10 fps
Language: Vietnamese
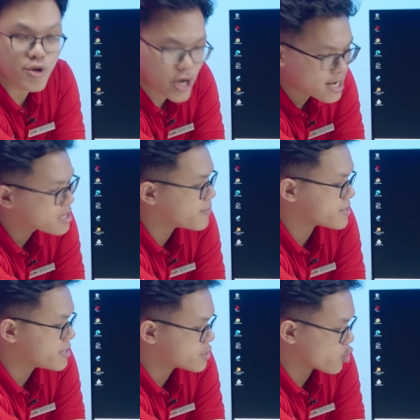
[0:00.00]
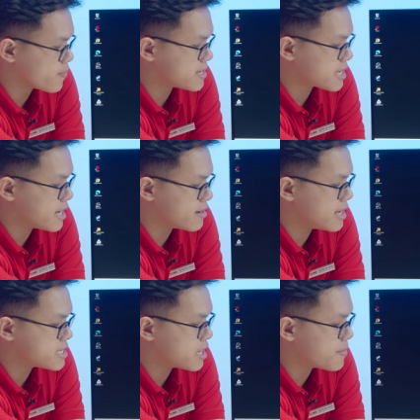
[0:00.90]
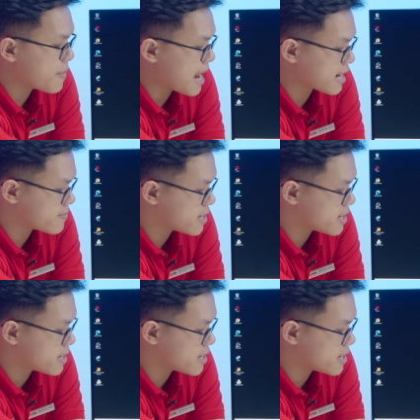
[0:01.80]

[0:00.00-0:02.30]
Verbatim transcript: Contrast, nhưng mà tất nhiên rồi mình sẽ để ở D C I P ba anh em